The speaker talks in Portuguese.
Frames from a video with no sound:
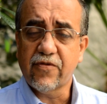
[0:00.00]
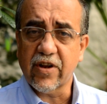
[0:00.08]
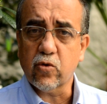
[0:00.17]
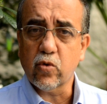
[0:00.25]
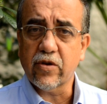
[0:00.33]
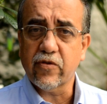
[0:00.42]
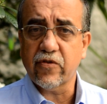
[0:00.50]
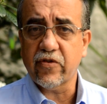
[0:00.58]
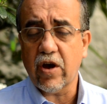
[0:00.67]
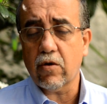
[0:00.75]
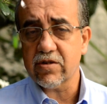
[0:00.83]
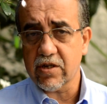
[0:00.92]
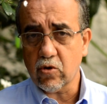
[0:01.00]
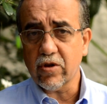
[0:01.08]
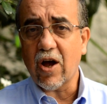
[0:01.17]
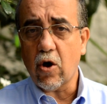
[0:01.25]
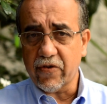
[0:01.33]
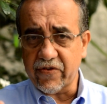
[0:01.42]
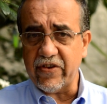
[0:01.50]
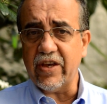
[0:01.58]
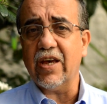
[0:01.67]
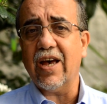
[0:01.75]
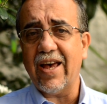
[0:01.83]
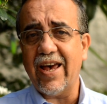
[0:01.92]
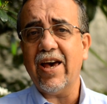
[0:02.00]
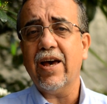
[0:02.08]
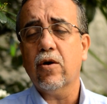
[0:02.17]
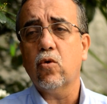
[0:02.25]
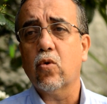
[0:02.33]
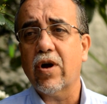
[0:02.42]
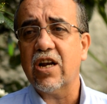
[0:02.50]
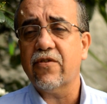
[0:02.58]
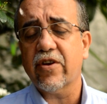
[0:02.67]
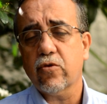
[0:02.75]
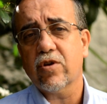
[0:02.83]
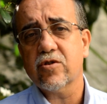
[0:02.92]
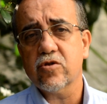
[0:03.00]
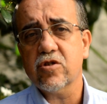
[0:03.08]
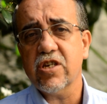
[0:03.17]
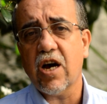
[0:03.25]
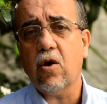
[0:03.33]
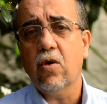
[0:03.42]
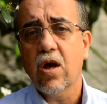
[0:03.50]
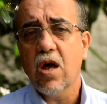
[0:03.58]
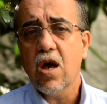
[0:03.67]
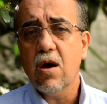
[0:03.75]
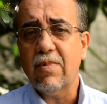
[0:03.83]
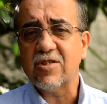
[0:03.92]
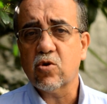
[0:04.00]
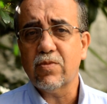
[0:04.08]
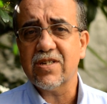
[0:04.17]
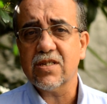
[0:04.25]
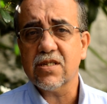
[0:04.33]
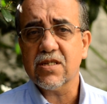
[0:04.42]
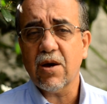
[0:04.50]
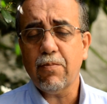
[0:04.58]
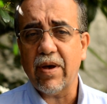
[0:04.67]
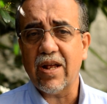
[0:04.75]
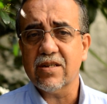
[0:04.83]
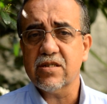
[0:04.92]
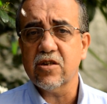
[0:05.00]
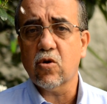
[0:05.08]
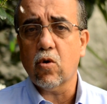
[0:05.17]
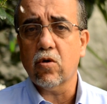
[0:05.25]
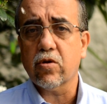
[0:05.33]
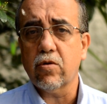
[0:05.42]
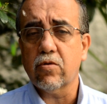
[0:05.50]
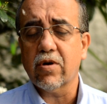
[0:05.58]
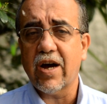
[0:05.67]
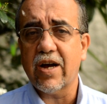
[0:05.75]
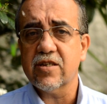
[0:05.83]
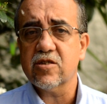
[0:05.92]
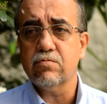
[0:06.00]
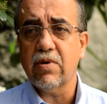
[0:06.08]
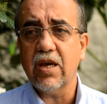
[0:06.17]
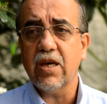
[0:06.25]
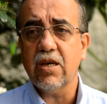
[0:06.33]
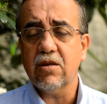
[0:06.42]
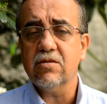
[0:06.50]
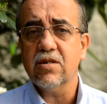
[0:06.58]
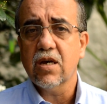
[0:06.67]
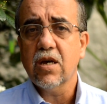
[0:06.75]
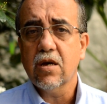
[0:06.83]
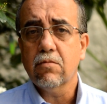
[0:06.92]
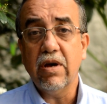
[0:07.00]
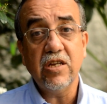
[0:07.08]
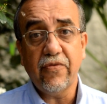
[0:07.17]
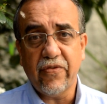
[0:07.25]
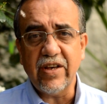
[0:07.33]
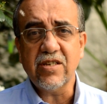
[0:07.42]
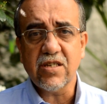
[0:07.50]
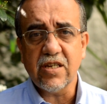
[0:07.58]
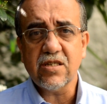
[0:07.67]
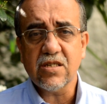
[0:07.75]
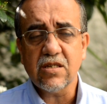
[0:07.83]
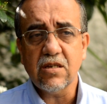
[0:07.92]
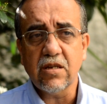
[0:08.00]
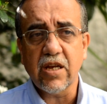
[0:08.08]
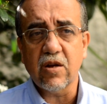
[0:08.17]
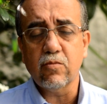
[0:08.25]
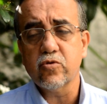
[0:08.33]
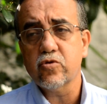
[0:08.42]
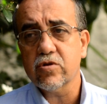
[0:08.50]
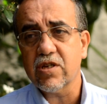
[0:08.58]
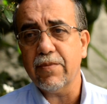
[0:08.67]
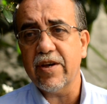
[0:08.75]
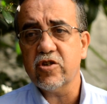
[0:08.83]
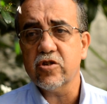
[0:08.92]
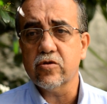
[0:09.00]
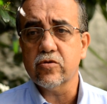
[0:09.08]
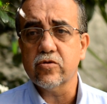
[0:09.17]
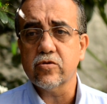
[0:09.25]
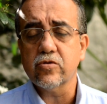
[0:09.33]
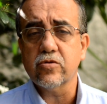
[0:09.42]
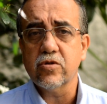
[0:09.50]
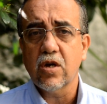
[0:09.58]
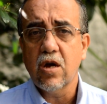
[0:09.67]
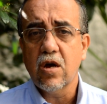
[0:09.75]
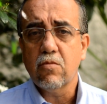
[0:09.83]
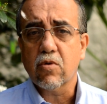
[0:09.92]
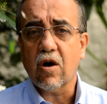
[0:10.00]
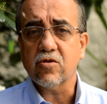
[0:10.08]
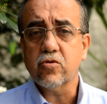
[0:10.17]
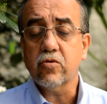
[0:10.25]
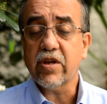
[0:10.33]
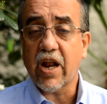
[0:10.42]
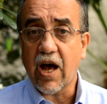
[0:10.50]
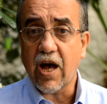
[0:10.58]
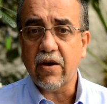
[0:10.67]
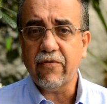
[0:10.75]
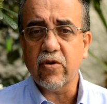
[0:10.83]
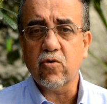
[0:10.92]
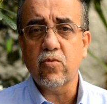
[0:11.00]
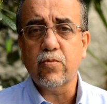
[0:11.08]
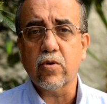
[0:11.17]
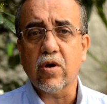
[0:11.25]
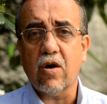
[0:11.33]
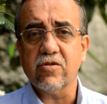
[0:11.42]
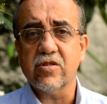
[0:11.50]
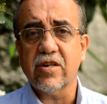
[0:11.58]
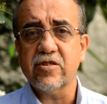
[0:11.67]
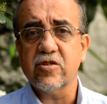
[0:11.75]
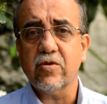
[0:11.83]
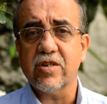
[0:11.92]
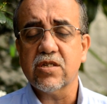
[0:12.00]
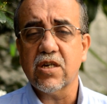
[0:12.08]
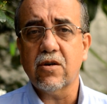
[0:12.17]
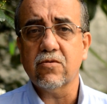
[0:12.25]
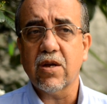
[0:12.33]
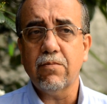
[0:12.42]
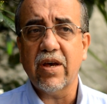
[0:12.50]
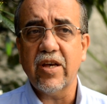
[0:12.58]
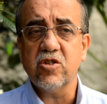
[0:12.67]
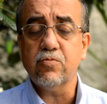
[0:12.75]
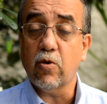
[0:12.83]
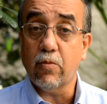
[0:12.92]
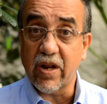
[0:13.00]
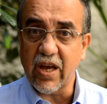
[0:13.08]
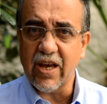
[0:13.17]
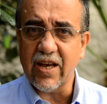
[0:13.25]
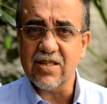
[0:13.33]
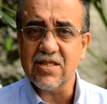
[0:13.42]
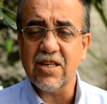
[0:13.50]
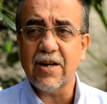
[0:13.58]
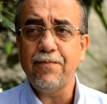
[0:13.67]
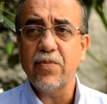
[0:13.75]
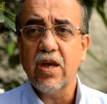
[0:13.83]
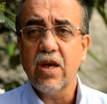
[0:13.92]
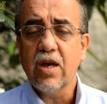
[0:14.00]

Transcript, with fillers: de fratura social, quer dizer, toda a Rocinha é lugar de fratura social, mas algumas dessas capelas se encontram em lugares bem bem difíceis, em termos justamente do, do, por causa do tráfico, por causa da situação também de pobreza.